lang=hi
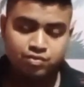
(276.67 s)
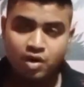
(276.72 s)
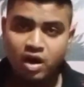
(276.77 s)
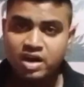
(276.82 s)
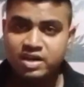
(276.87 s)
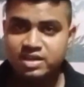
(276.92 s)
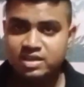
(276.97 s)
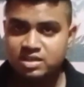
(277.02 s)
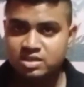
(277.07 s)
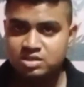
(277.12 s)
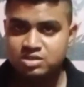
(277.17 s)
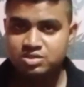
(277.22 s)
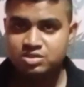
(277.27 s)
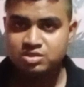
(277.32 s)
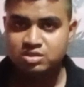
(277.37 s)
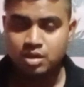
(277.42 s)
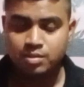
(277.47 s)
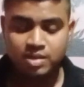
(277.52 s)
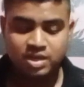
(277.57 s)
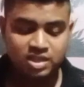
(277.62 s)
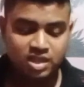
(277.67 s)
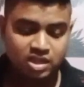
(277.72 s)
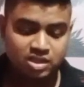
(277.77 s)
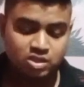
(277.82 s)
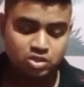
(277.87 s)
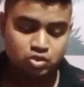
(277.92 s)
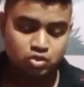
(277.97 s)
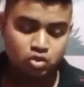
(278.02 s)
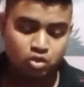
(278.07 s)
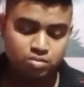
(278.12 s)
फायर जमादार
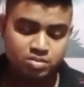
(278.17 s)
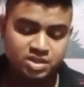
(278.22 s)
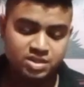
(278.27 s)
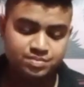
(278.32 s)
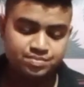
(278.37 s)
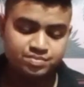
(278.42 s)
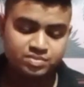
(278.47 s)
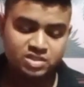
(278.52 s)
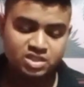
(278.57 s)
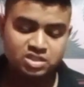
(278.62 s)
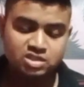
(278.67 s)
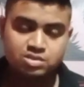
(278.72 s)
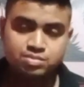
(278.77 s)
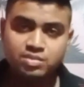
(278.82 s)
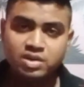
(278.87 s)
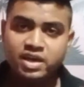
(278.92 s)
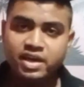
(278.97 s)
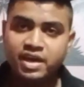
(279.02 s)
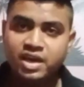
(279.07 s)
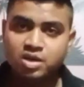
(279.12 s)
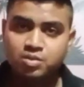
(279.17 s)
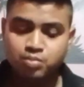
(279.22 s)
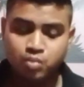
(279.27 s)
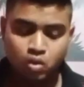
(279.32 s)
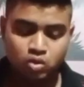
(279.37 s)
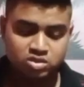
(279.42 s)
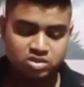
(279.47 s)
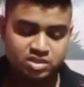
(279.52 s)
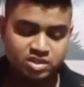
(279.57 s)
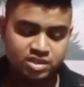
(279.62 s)
की जॉब है इसमें एक
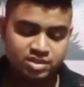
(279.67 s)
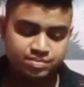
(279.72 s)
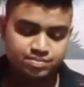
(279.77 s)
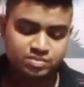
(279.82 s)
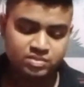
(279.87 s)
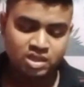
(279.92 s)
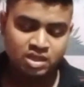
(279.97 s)
पोस्ट है